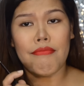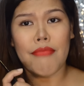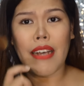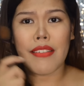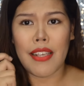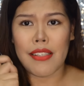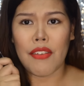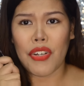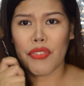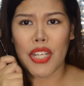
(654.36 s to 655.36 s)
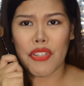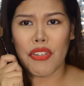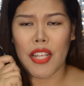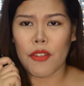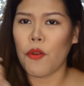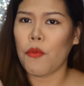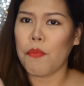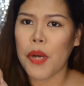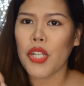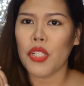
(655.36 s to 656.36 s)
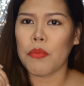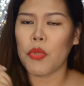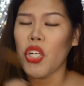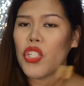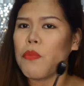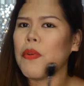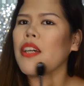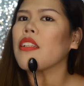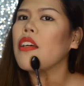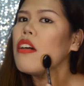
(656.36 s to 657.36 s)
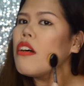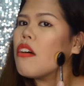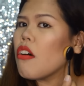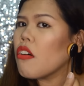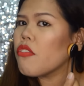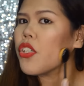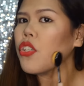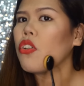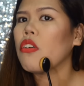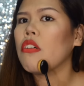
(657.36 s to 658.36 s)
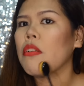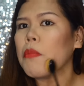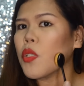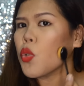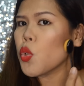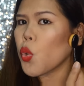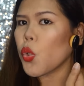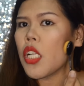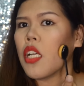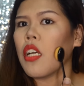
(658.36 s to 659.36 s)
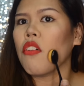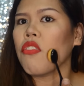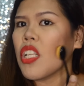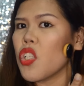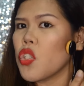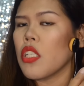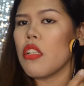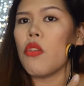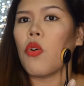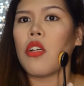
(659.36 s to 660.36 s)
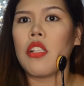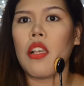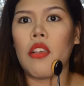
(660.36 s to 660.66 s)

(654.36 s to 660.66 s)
maaksaya sa foundation itong paddle brush. But, overall, mas gusto ko talaga yung finish niya dito kasi